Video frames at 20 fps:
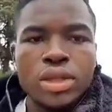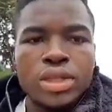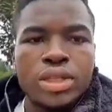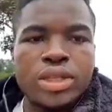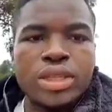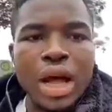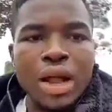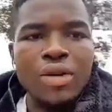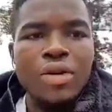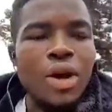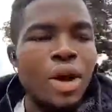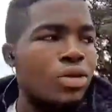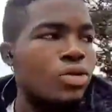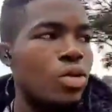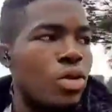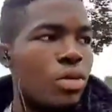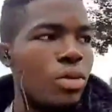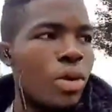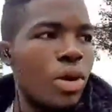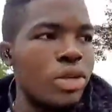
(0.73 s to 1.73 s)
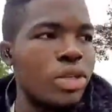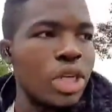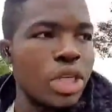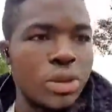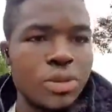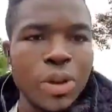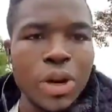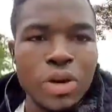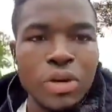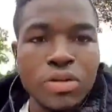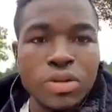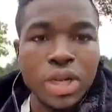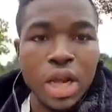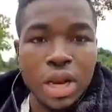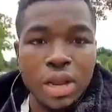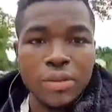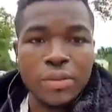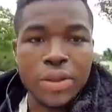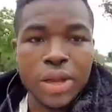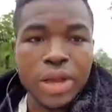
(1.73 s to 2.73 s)
Salut à tout le monde, j'espère que vous
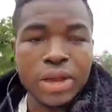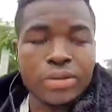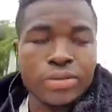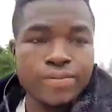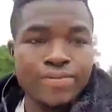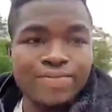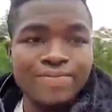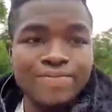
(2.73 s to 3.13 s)
allez bien.